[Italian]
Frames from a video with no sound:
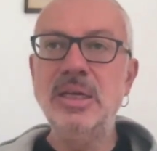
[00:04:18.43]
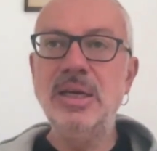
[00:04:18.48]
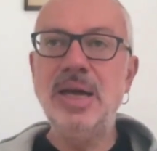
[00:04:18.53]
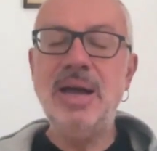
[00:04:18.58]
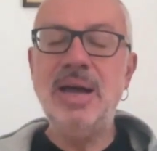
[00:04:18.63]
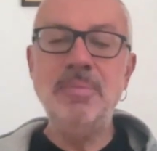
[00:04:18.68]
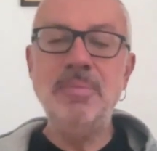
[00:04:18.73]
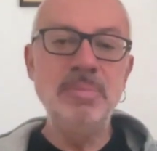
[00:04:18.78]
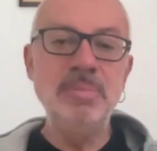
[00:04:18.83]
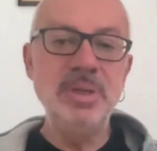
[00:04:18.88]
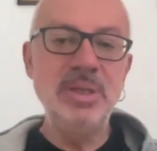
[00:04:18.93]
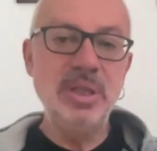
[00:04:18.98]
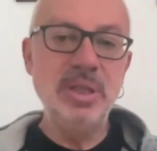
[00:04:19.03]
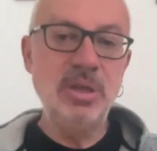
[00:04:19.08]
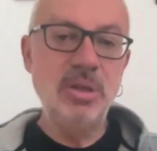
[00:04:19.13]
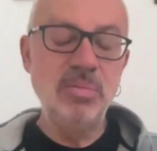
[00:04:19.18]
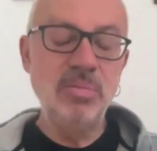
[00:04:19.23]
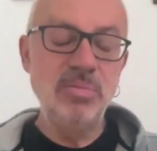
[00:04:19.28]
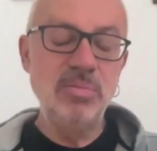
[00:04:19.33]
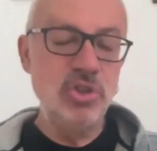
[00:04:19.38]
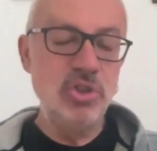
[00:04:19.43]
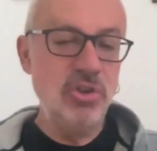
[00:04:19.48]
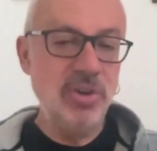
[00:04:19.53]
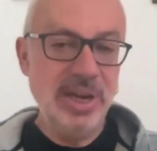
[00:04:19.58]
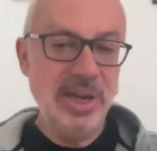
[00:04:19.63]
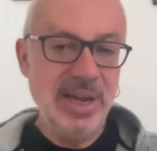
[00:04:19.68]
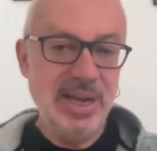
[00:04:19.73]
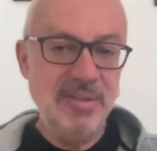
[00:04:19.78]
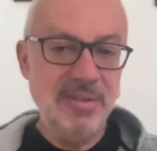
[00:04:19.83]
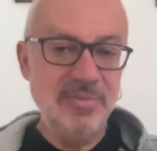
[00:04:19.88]
ambiti
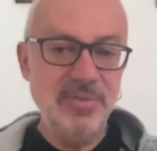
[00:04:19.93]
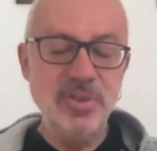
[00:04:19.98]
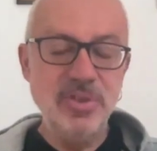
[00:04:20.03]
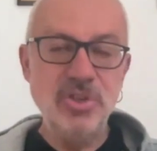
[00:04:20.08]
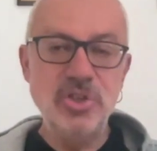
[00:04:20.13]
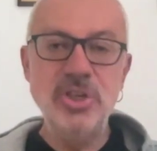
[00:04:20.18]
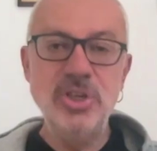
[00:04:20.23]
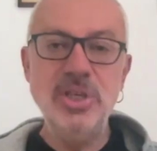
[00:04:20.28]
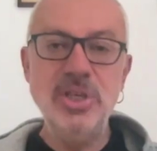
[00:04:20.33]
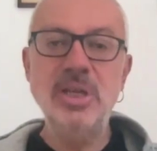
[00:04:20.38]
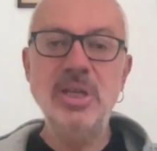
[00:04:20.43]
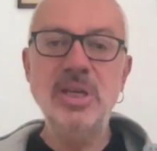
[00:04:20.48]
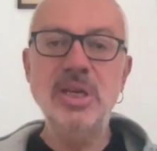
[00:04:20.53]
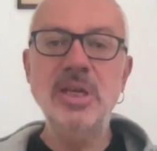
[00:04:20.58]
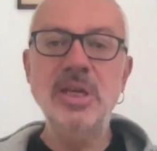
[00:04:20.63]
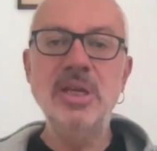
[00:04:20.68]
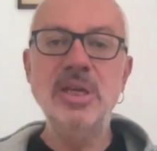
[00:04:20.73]
geografici,